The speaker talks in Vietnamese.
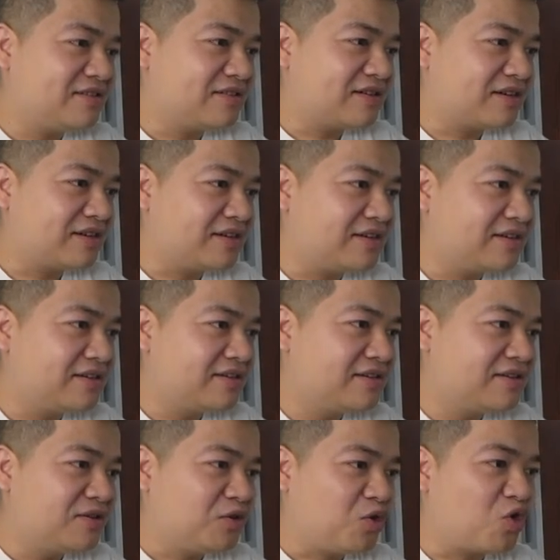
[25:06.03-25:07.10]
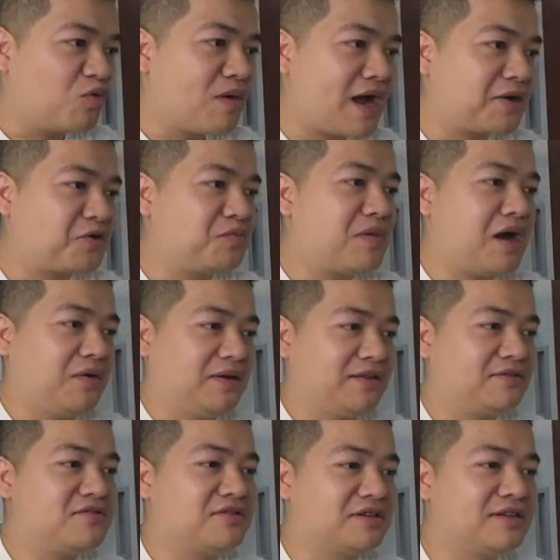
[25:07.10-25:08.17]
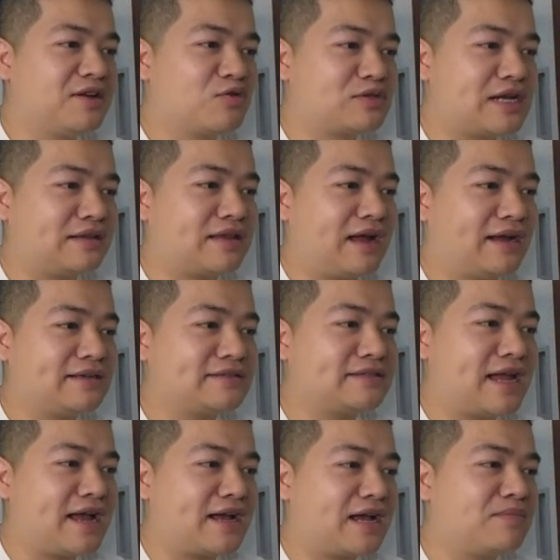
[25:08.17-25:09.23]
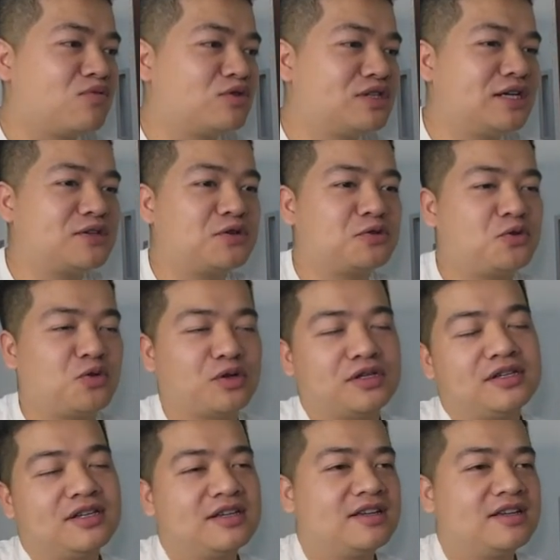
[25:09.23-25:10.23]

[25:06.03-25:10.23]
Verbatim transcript: Okay. Có bạn còn bảo là tưởng đi đâu sang Thái, sang Campuchia cho rồi.